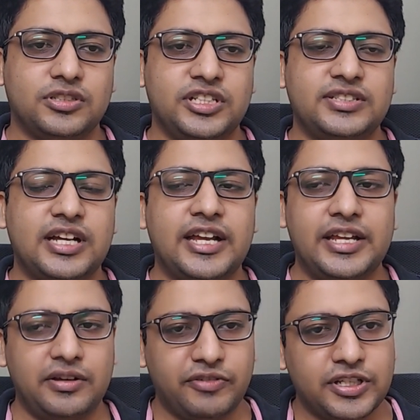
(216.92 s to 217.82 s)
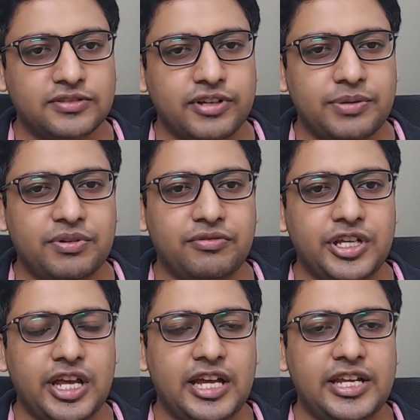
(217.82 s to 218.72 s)
चीज़ आई है फेज़ फाइव में वो
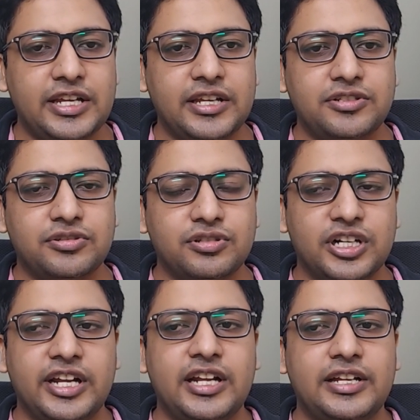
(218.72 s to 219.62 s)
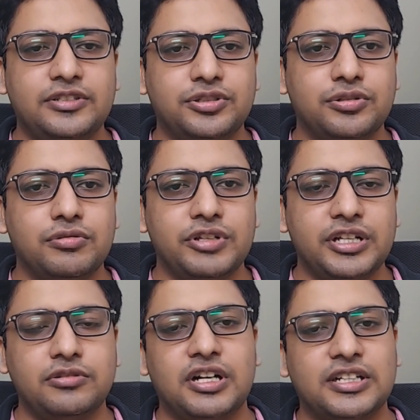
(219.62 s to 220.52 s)
ये आई है कि जो ग्रे लाइन शुरू हुई
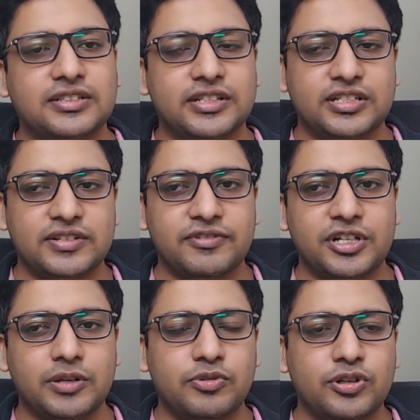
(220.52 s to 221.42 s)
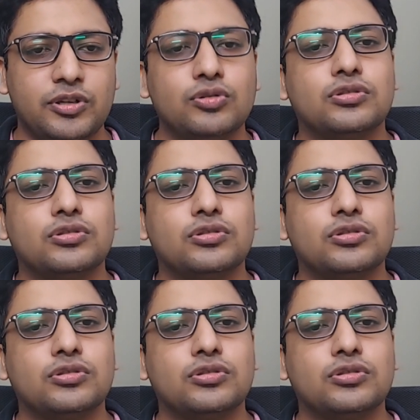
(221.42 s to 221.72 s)
है द्वारका से नजफगढ़ डिपो की